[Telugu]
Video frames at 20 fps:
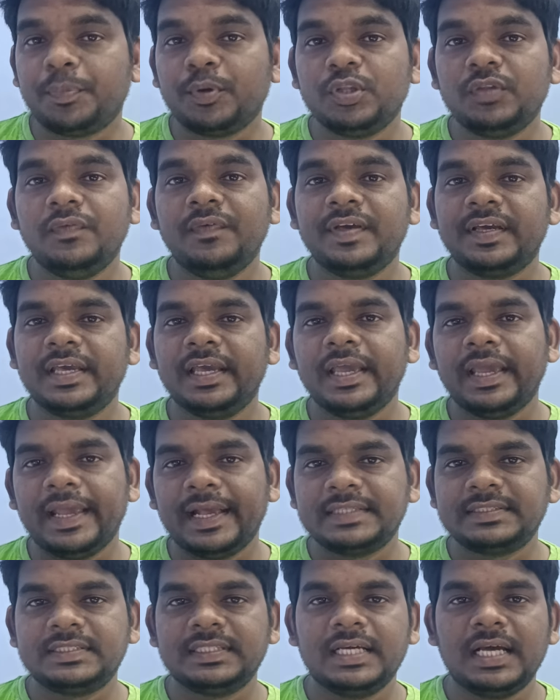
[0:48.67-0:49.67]
పృథ్వీకి
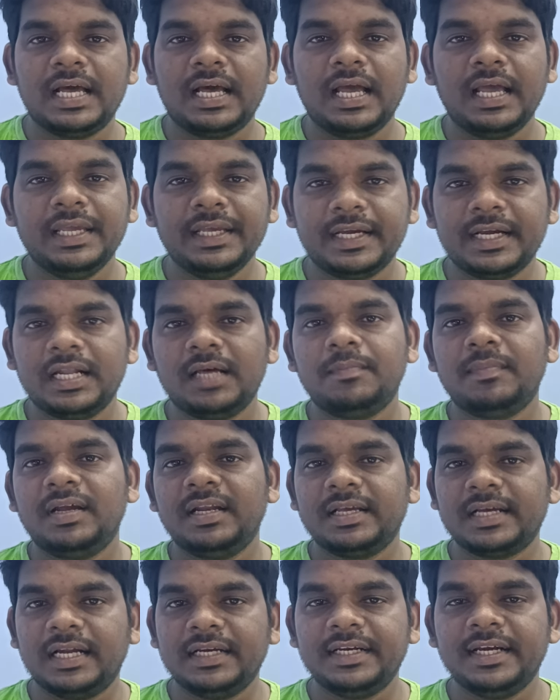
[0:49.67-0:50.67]
ఎక్స్గా ఇక్కడ
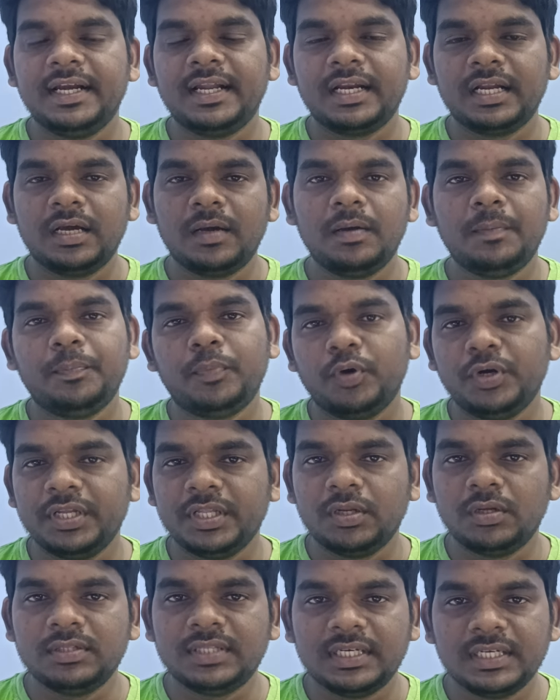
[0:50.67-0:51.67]
మళ్ళీ కంటెండర్గా
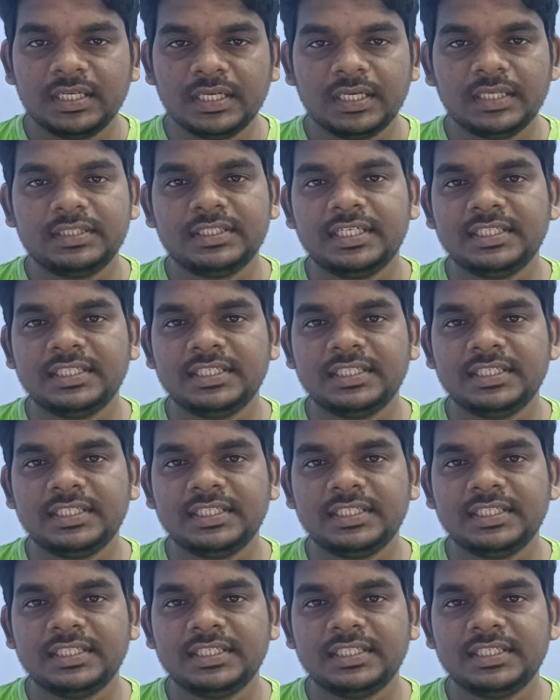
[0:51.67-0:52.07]
పోటీలో దాన్ని